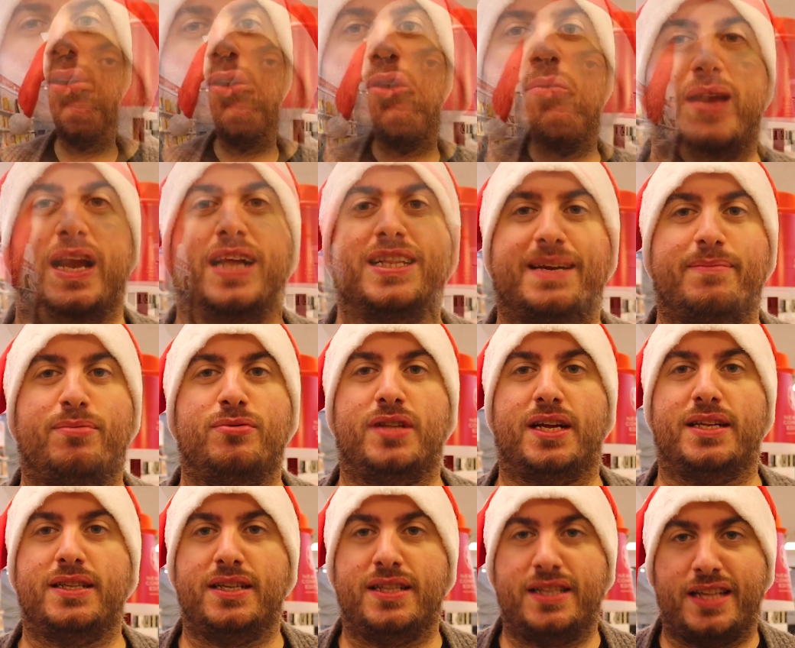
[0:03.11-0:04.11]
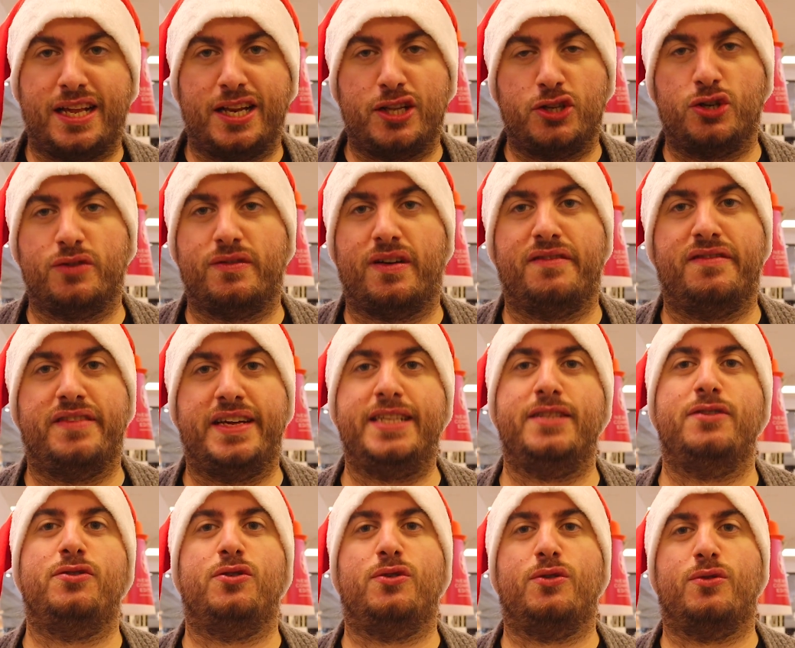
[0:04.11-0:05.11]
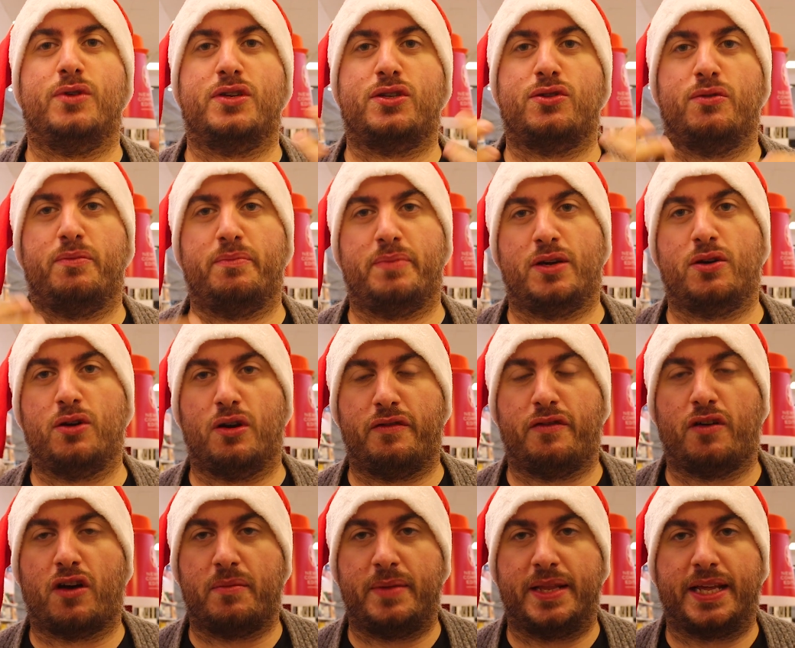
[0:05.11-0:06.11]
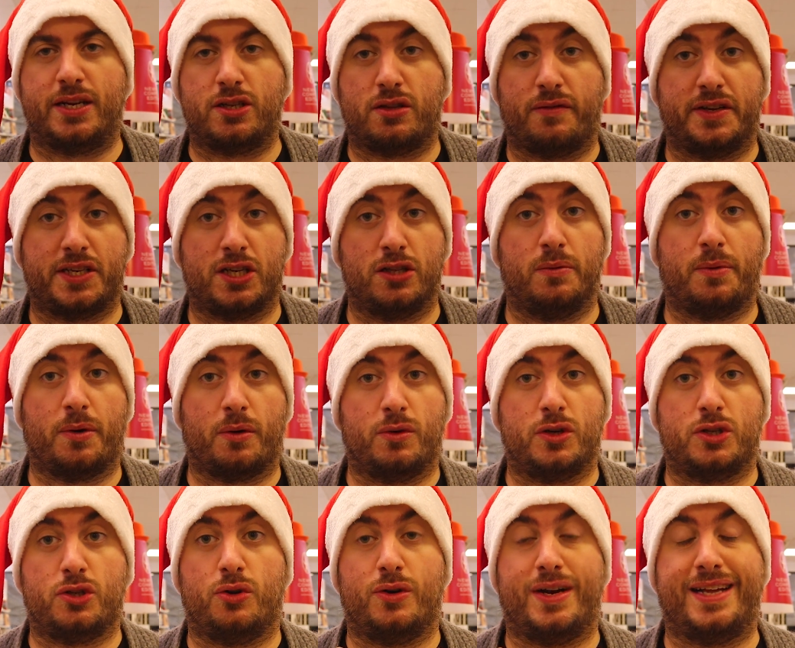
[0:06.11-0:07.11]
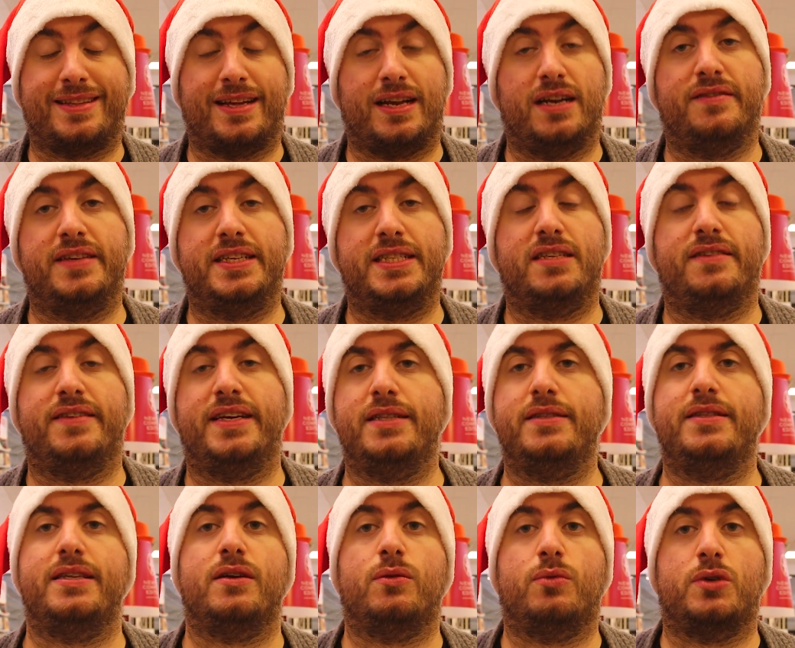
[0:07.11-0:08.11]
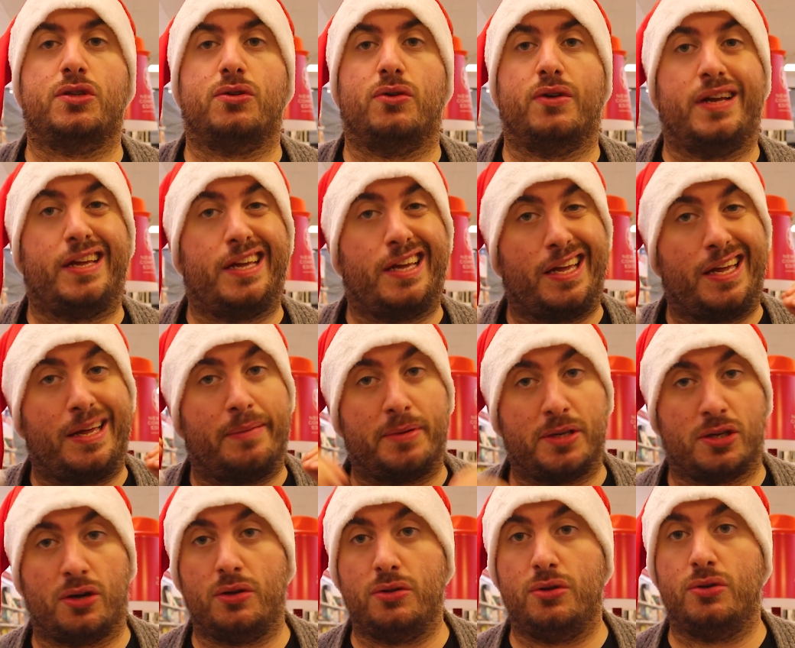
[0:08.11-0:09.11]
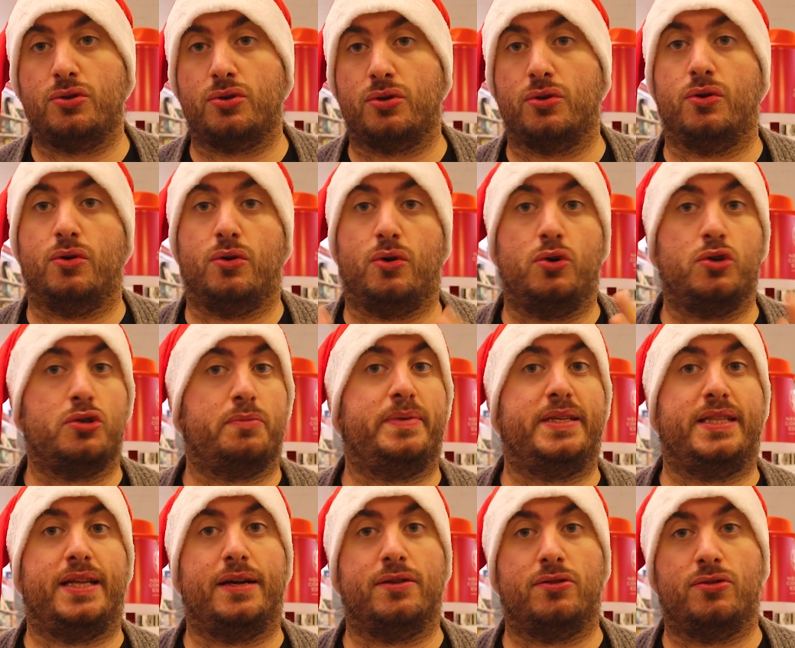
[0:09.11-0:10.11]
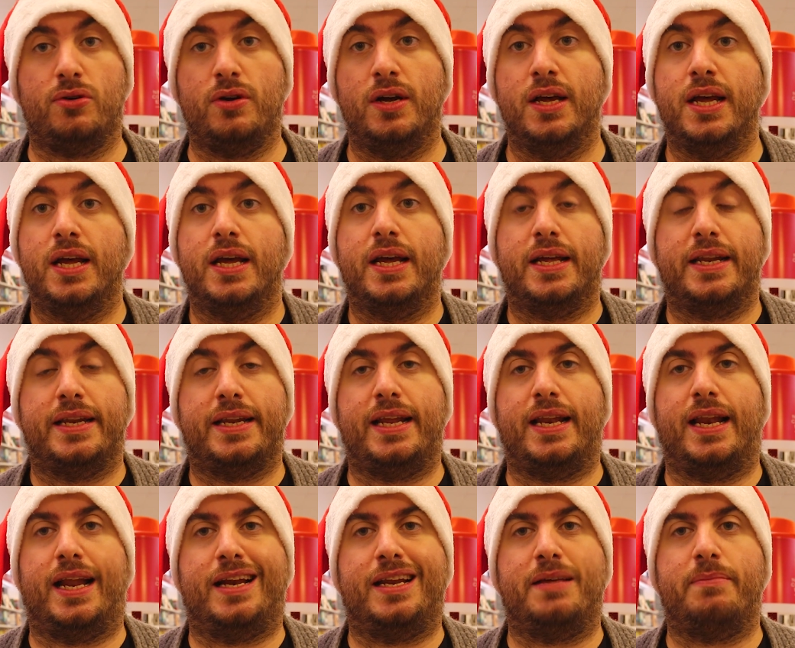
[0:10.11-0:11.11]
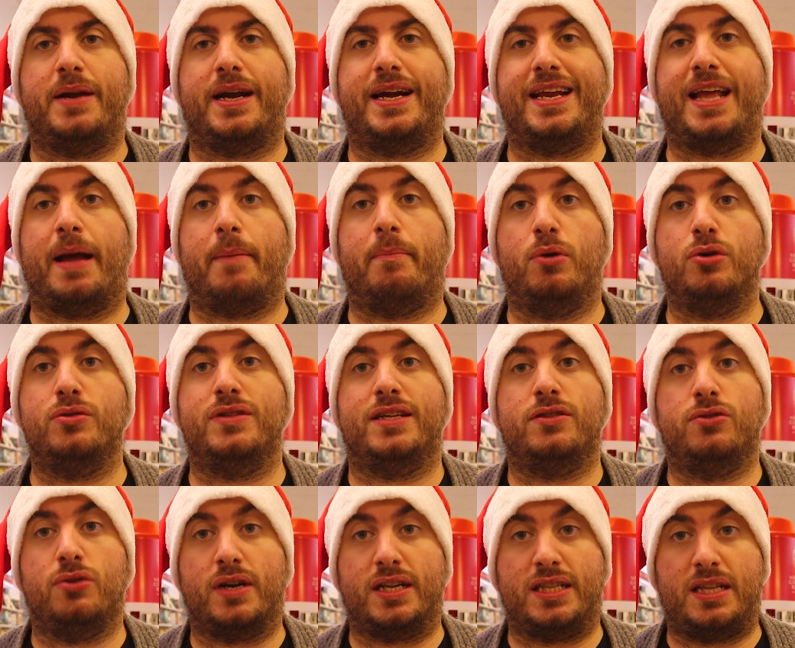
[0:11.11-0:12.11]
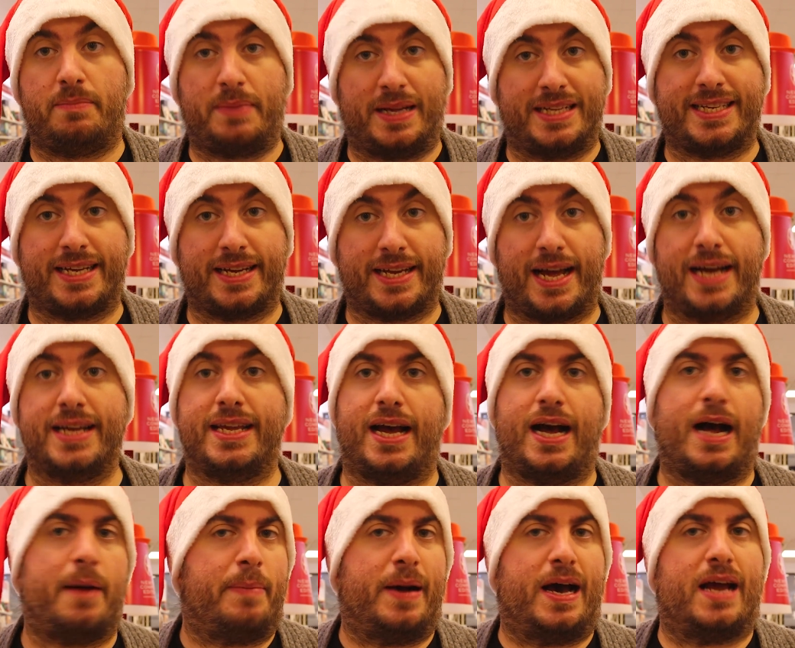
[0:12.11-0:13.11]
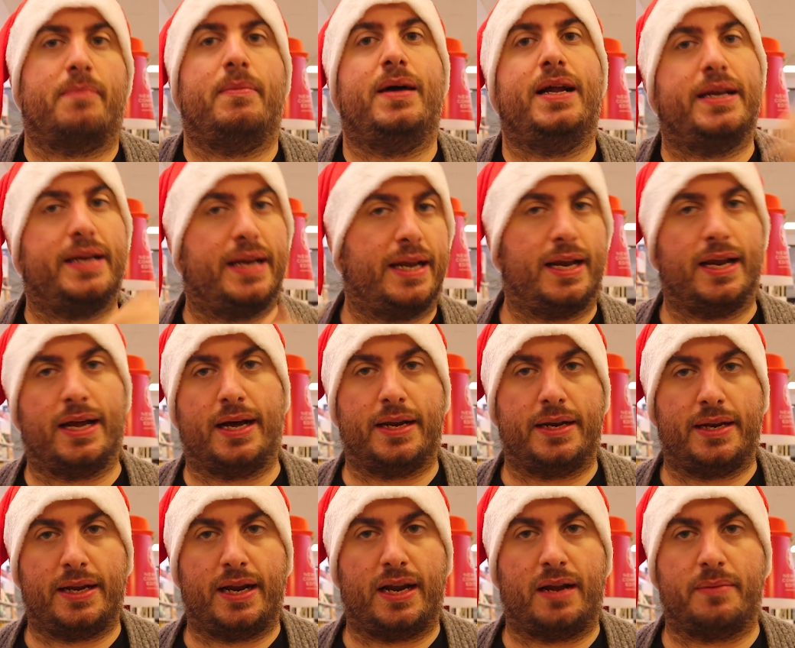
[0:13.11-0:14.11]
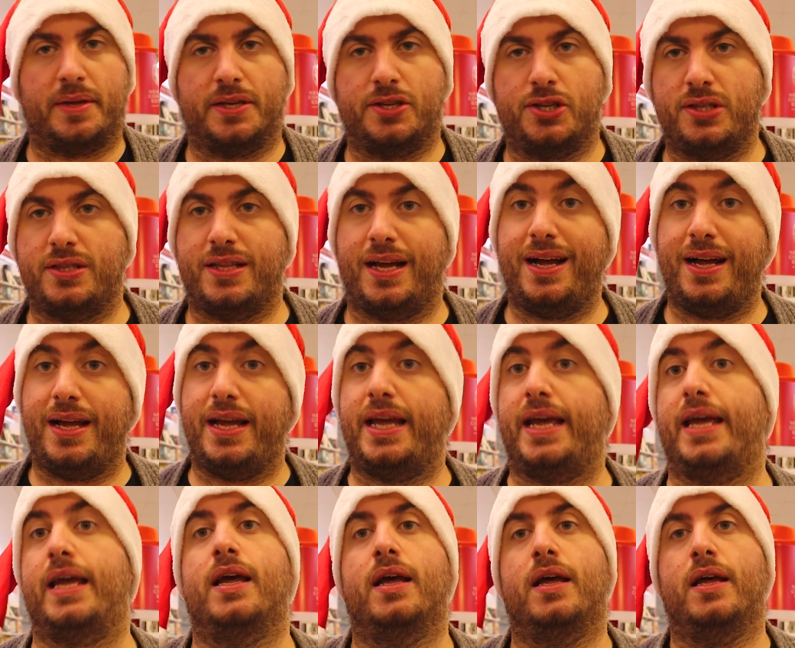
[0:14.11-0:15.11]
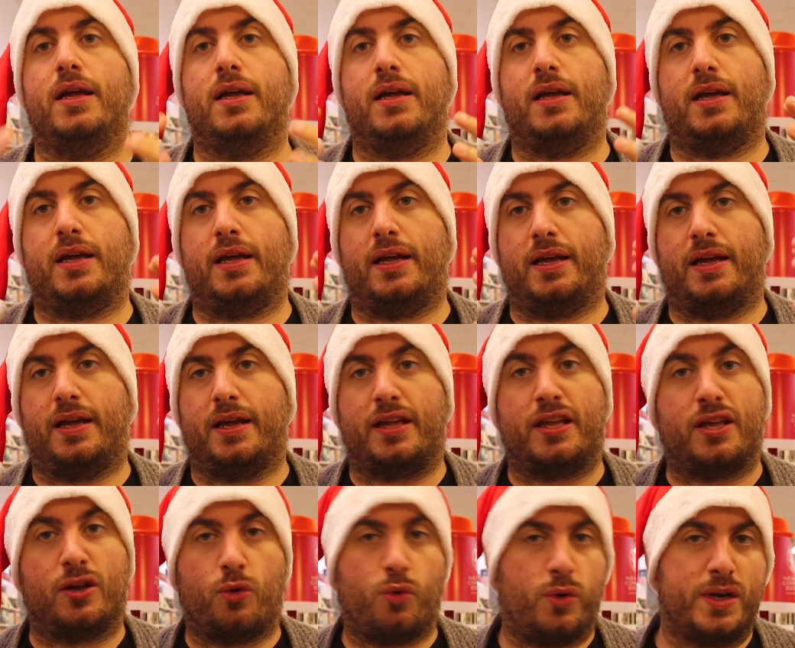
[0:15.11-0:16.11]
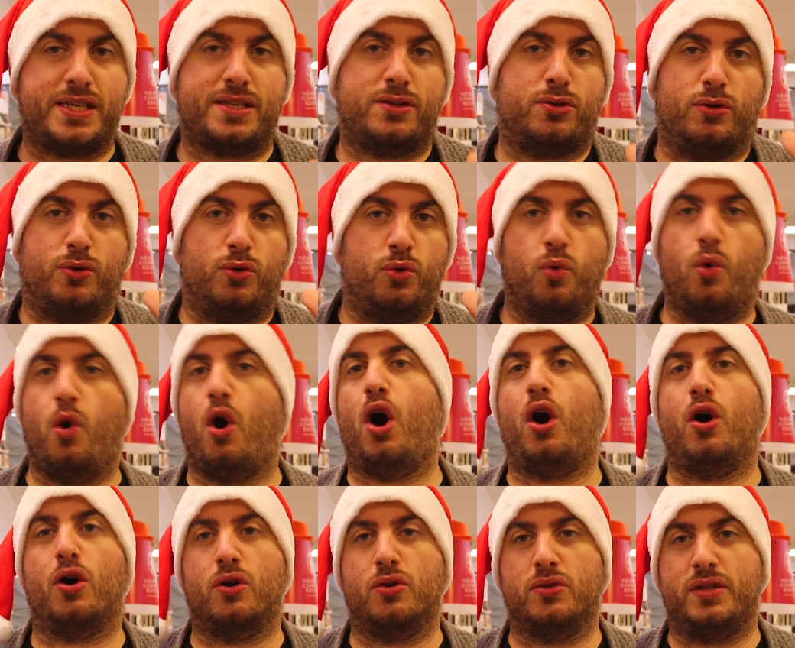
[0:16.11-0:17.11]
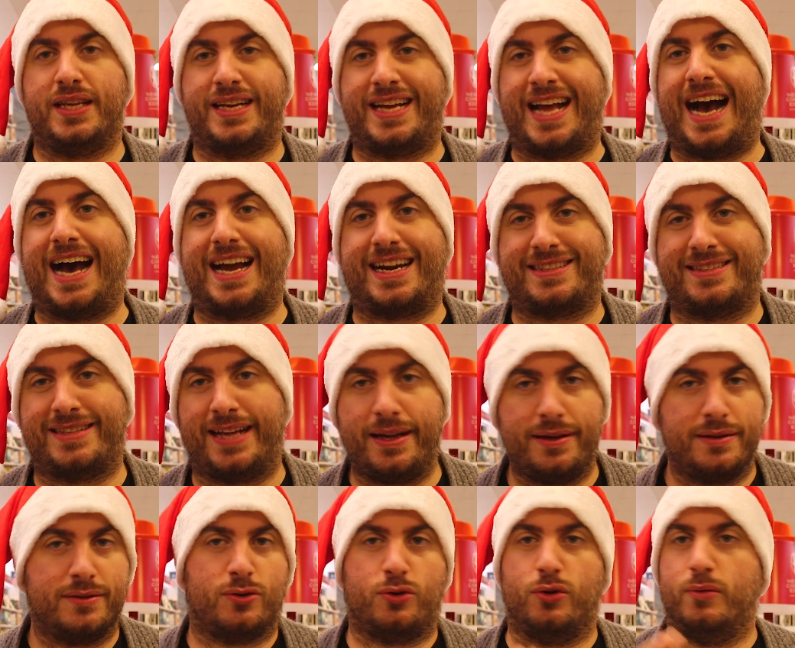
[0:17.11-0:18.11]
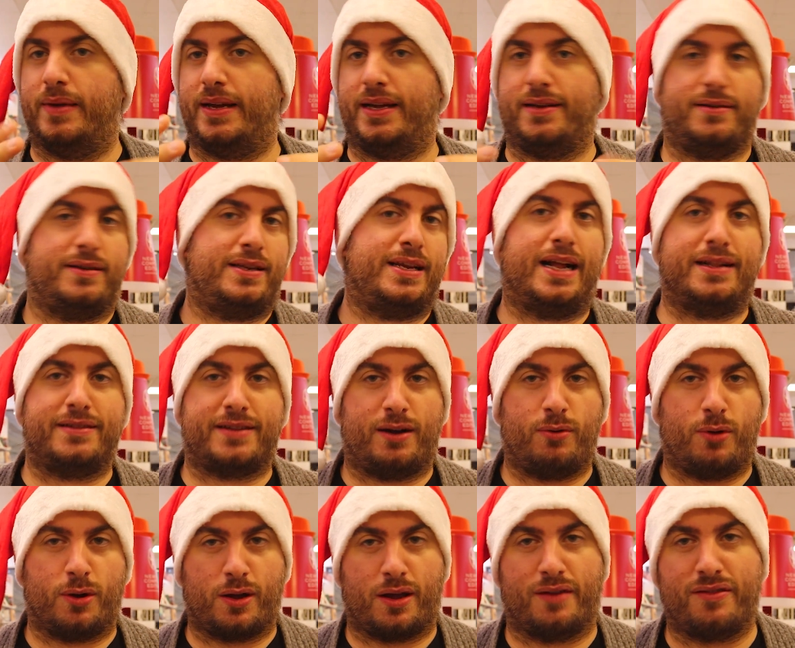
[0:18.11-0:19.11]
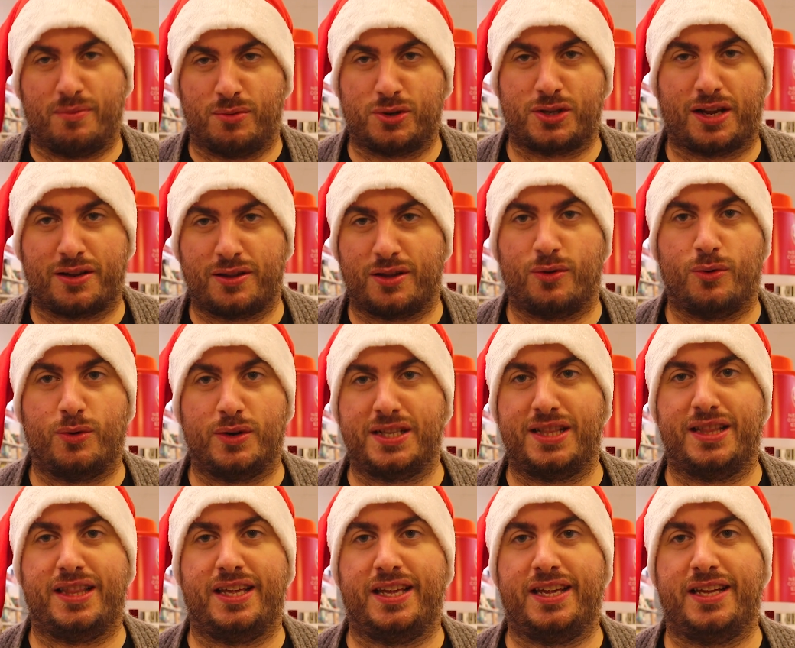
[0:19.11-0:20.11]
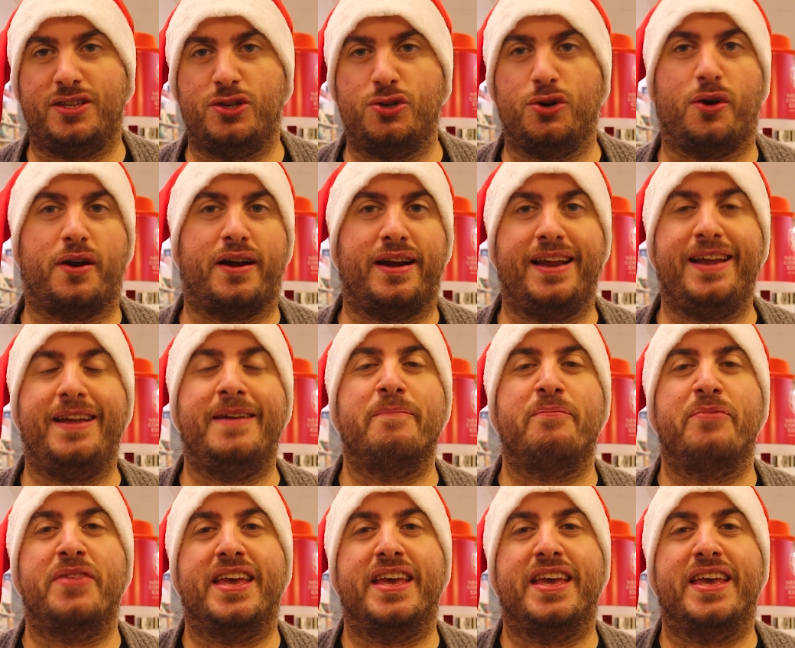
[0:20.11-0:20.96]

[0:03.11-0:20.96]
Come le altre puntate del Giovavvento, questo piccolo format che sto facendo per questo Natale 2020, in questo episodio sono ospitato nella libreria Mondadore di Piazza Ghiaia a Parma, nella, nella mia città, e eh, in questo luogo di carta, come gli altri luoghi che vi ho mostrato in questi giorni,